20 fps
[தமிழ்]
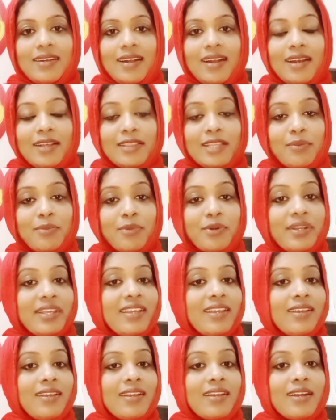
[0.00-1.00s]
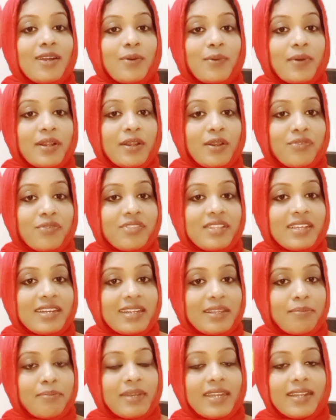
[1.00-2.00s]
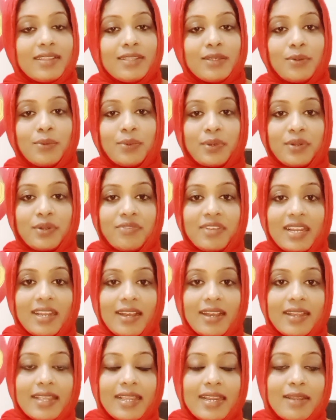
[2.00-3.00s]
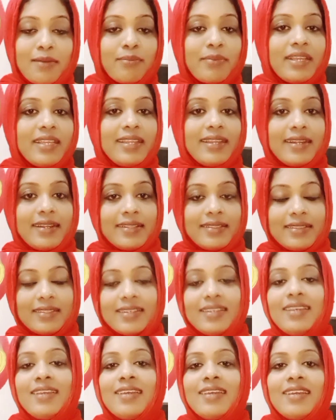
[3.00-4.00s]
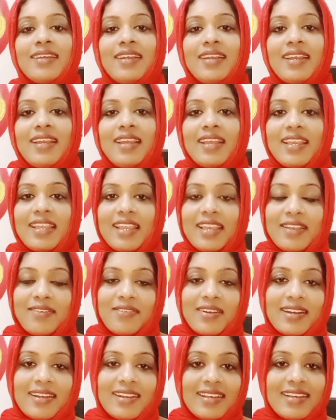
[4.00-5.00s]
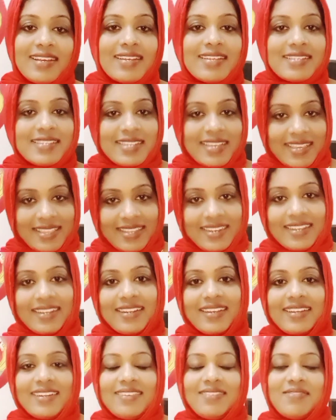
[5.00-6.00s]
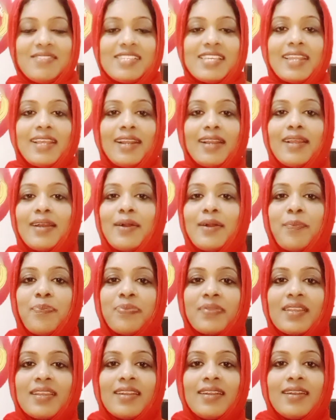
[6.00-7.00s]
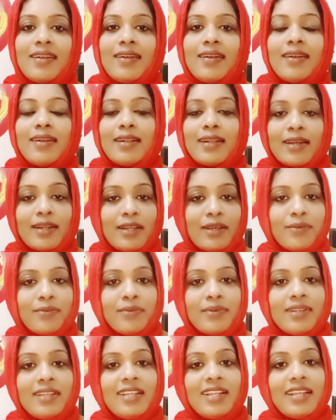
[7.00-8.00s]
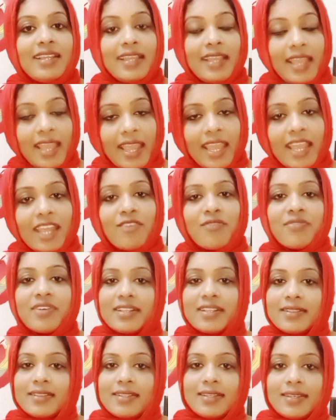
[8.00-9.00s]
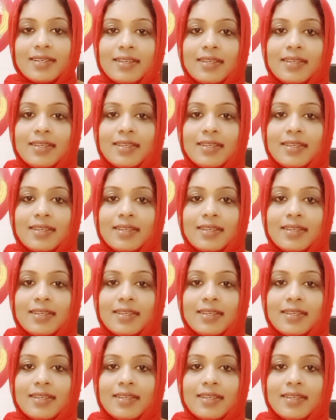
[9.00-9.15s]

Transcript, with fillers: ஆதாமுடைய ஒன் ஆஃப் த ரிப் எடுத்து ஒரு விழா எலும்பை எடுத்து ஏவால செய்திருக்கிறார் சரிங்களா கடவுள் ஏன் வந்து